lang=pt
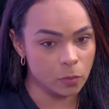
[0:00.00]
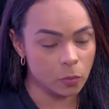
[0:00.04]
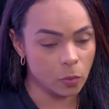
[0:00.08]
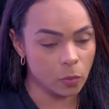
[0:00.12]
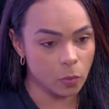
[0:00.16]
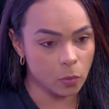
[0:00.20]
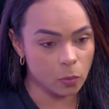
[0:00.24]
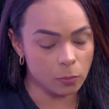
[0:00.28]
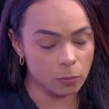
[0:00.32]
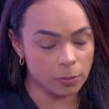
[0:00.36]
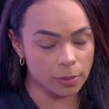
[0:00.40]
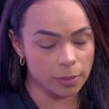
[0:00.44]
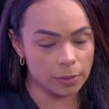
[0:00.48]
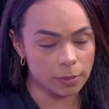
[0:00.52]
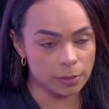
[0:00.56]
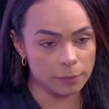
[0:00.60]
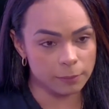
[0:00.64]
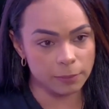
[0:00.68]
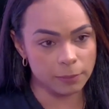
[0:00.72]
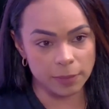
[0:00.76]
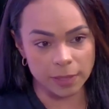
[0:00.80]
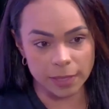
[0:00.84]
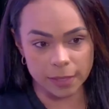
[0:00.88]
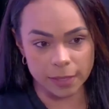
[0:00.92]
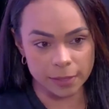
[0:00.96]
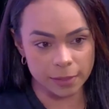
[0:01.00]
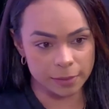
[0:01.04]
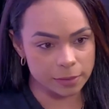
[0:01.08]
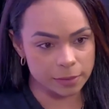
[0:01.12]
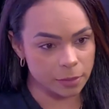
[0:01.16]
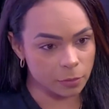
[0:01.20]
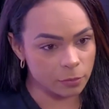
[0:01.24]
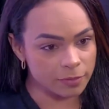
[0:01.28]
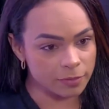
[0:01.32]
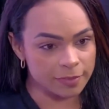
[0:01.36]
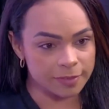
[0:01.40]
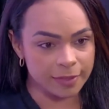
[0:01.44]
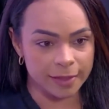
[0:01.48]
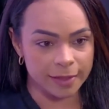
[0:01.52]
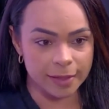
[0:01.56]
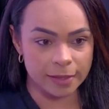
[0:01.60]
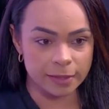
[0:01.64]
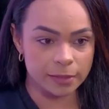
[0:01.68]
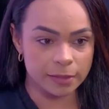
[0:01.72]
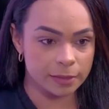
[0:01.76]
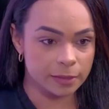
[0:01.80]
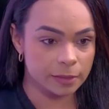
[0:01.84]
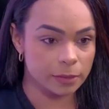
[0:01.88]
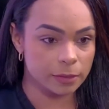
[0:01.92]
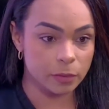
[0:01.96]
com uma mira tão
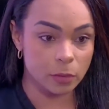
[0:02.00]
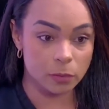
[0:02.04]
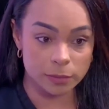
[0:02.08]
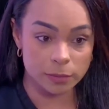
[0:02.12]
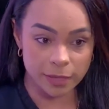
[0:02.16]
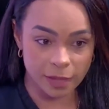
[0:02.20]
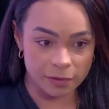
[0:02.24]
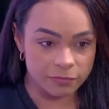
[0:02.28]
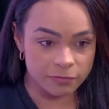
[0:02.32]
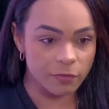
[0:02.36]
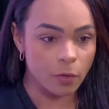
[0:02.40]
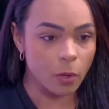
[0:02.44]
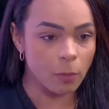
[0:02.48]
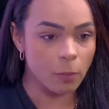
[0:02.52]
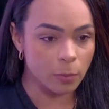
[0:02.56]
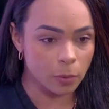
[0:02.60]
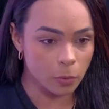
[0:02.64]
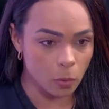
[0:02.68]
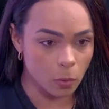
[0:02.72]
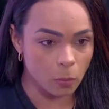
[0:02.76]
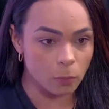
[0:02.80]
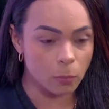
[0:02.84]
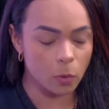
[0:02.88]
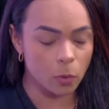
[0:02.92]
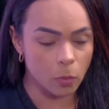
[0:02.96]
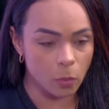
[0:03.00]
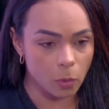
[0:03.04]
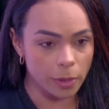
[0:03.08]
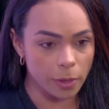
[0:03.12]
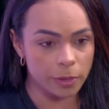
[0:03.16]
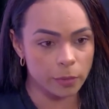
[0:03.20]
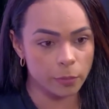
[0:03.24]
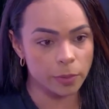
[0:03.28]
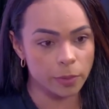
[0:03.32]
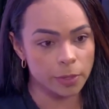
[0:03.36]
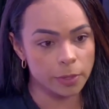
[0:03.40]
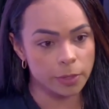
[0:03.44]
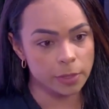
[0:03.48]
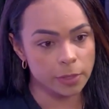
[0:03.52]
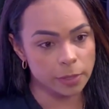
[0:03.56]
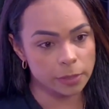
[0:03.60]
certa da forma como ocorreu.